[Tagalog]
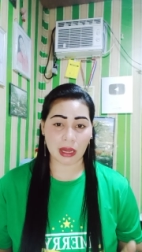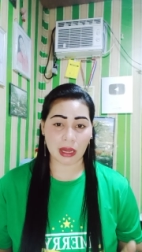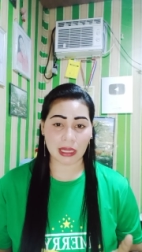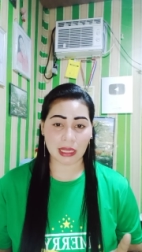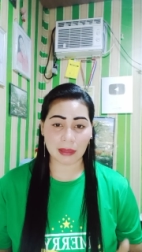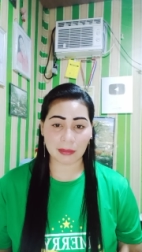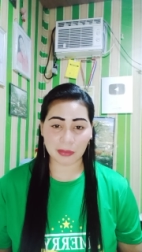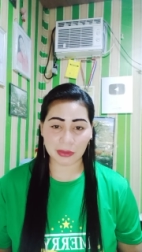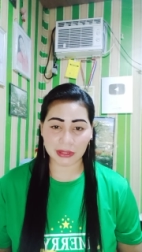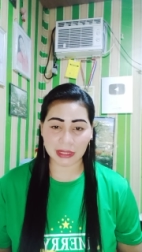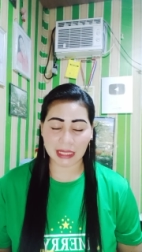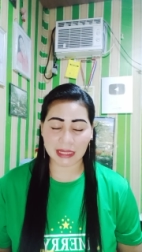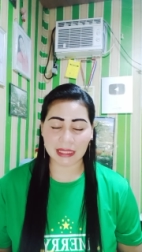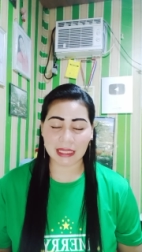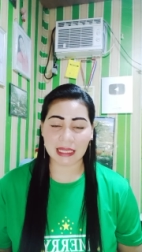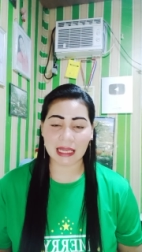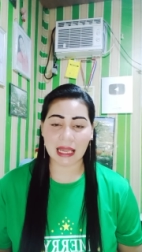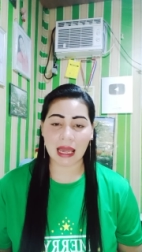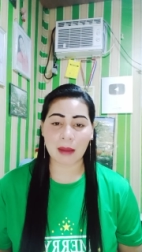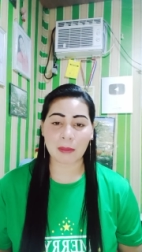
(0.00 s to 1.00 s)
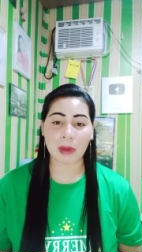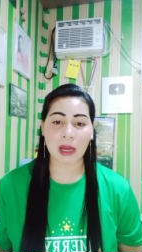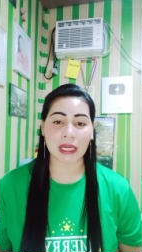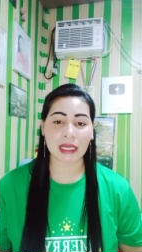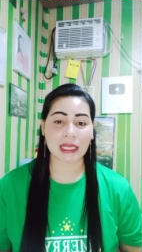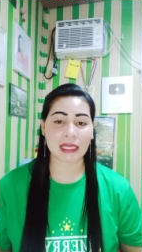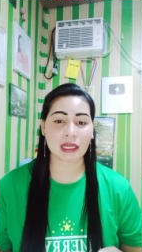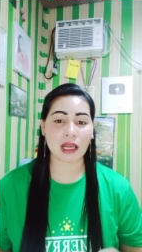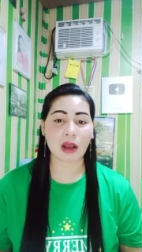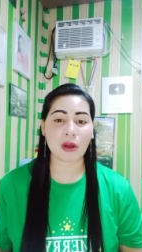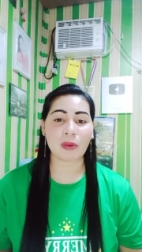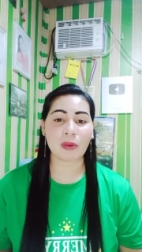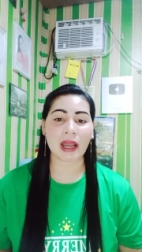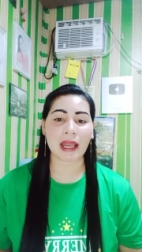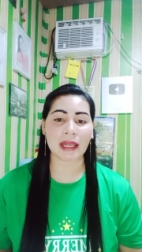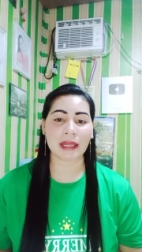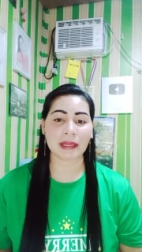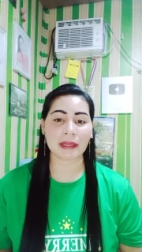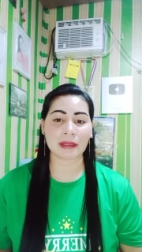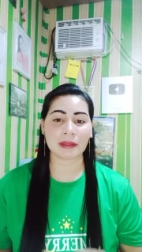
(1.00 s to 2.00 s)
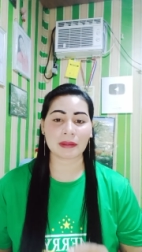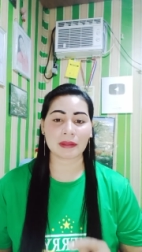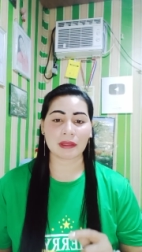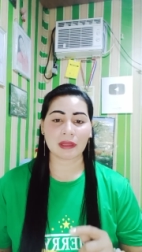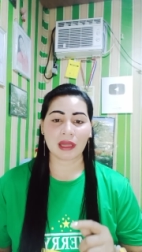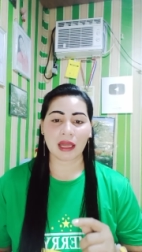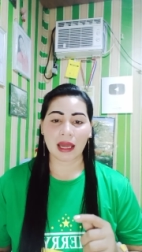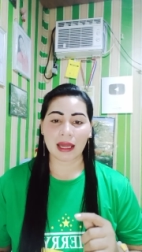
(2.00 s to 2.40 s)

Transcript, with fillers: Ang importante lamang ikaw ay